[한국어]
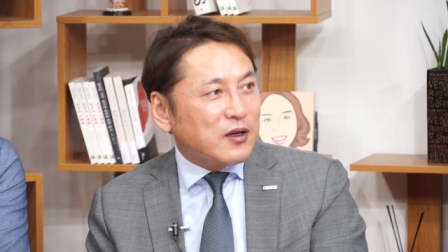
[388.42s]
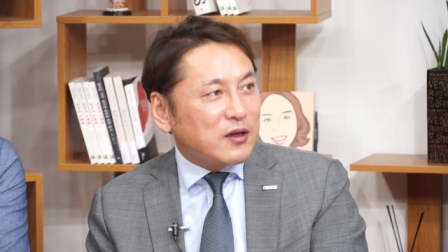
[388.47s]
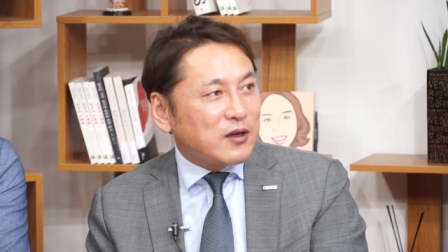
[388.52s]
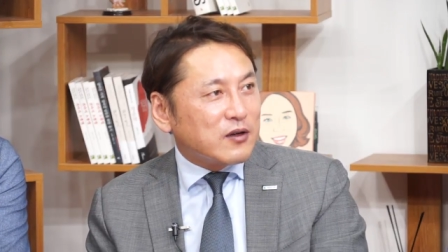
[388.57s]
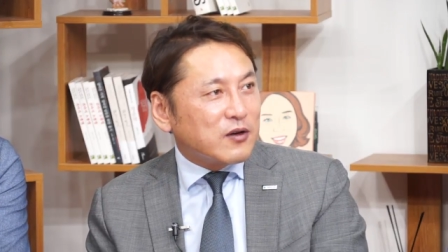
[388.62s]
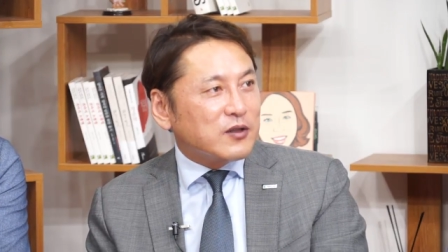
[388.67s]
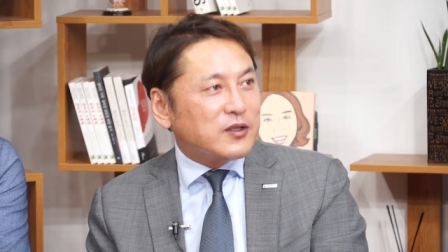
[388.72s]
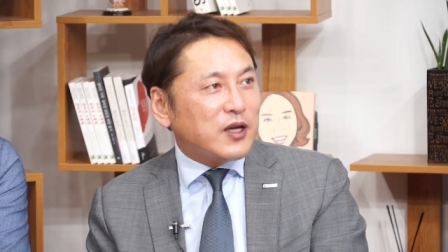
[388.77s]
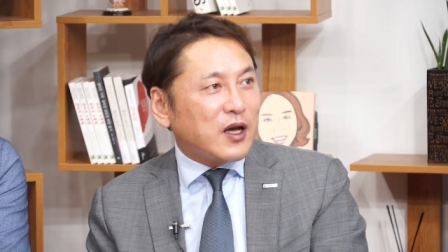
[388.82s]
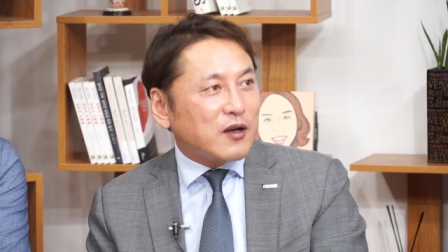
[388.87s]

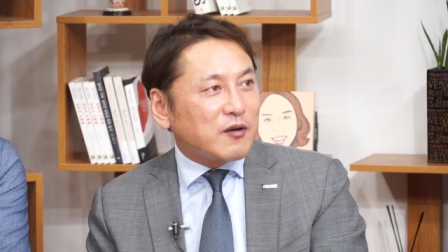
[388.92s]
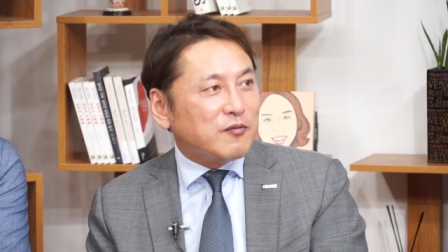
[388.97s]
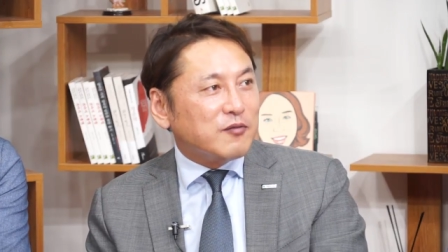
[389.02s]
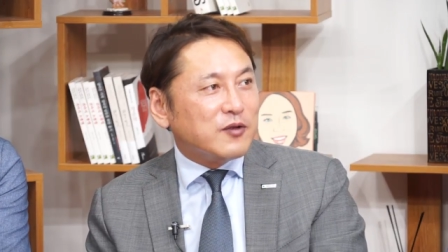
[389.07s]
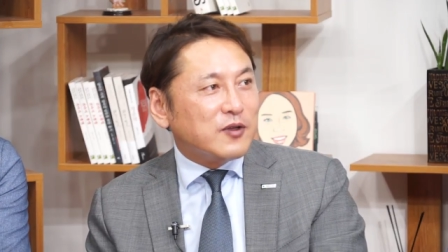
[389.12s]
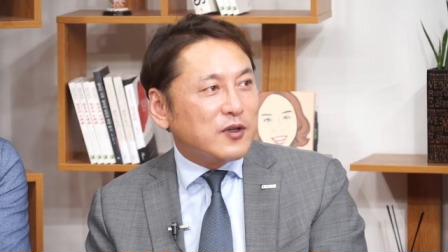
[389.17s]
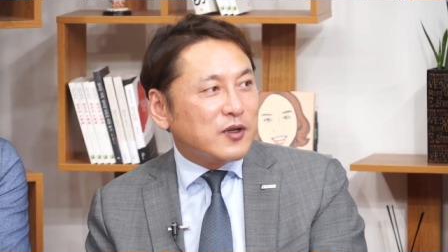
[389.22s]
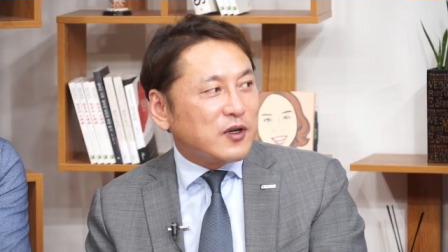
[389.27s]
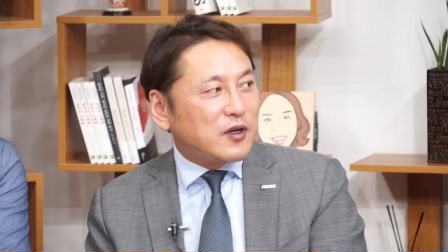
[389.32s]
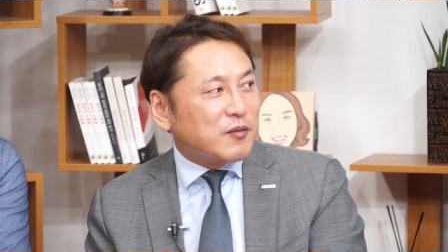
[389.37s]
그렇지 않은
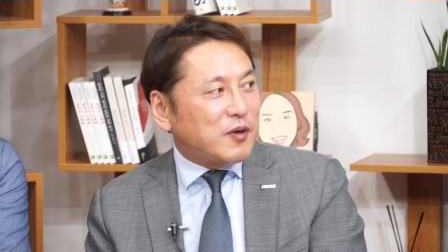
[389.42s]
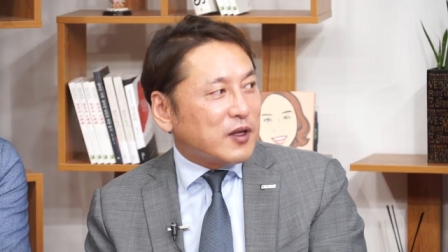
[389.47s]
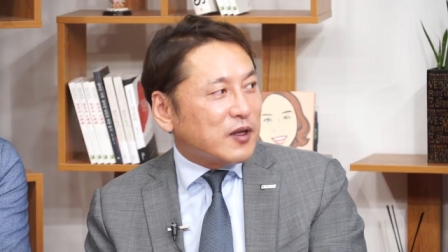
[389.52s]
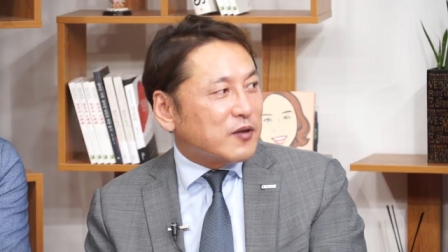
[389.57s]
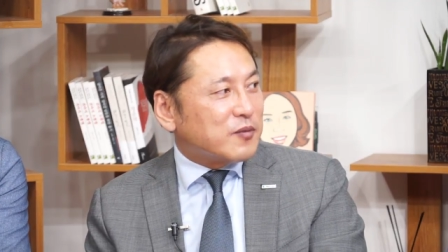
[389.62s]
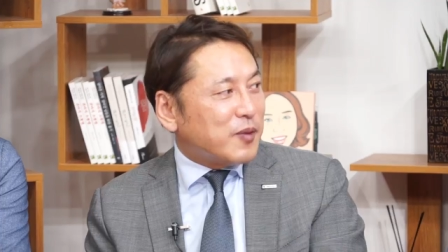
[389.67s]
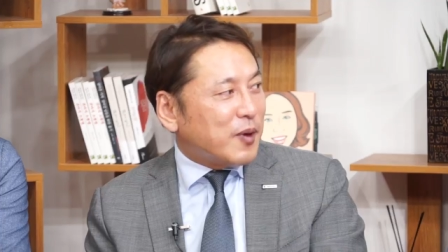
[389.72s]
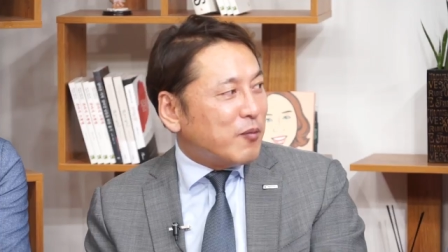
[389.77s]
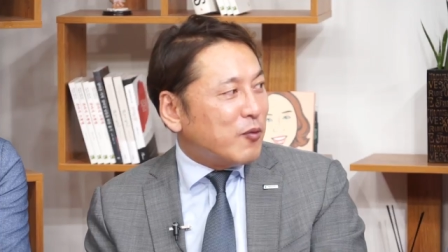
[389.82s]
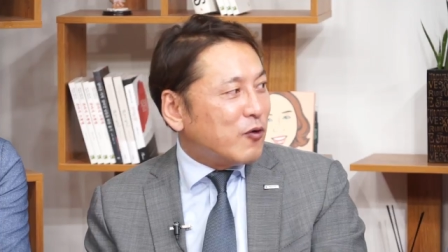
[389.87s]
분들
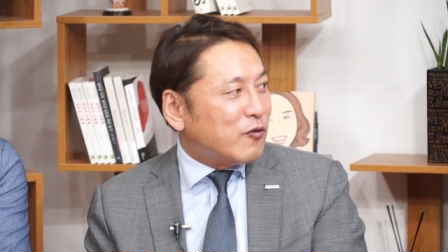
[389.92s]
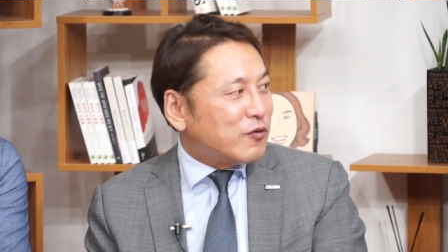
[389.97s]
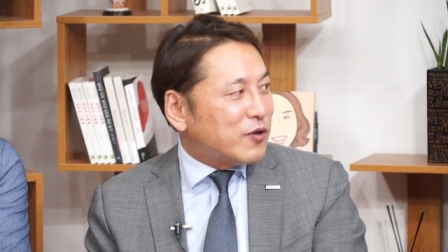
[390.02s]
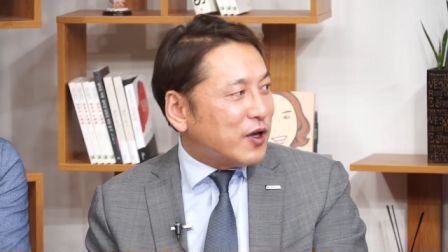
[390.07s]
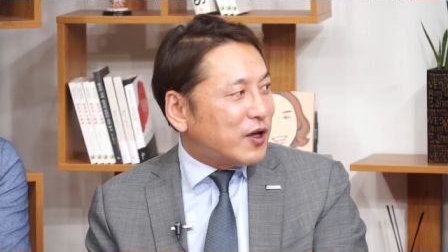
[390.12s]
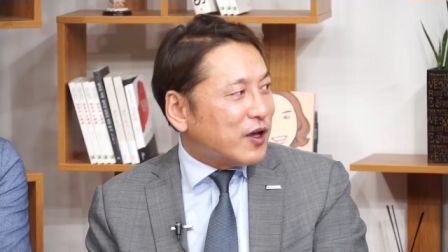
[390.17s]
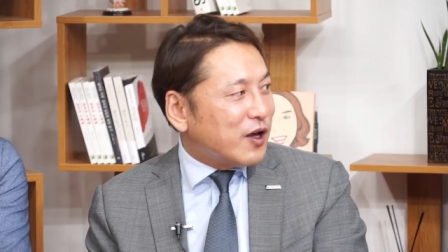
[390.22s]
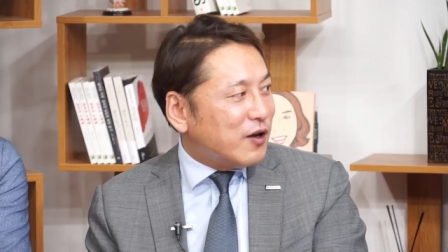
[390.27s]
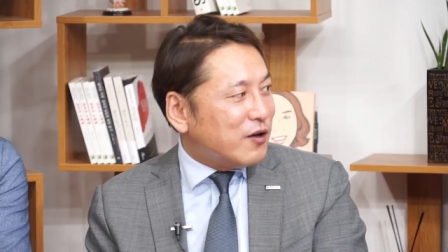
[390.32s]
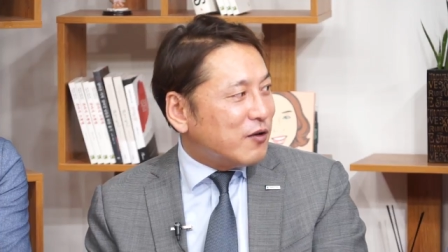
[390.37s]
만나서 밥 먹고
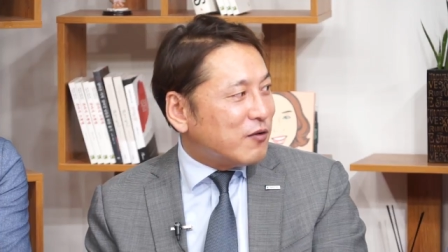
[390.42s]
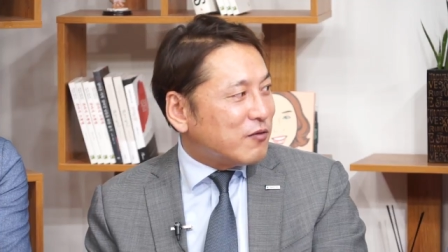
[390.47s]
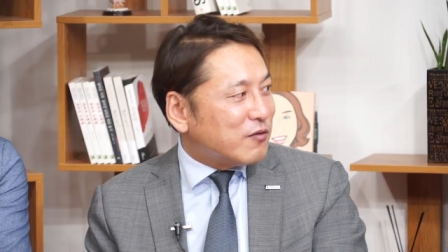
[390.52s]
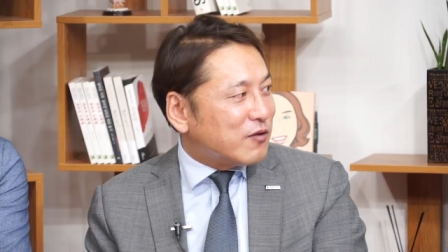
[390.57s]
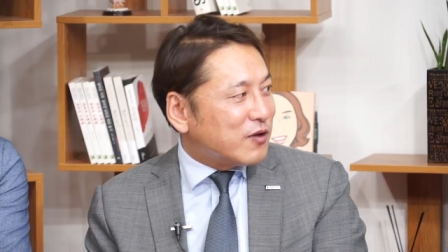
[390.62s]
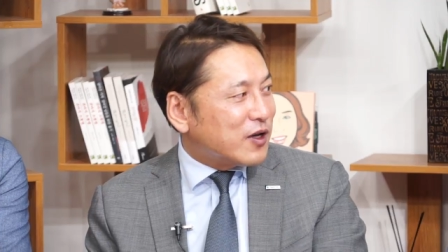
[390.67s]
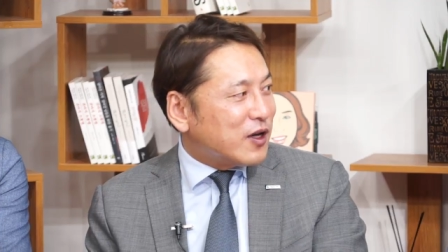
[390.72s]
얘기하려고.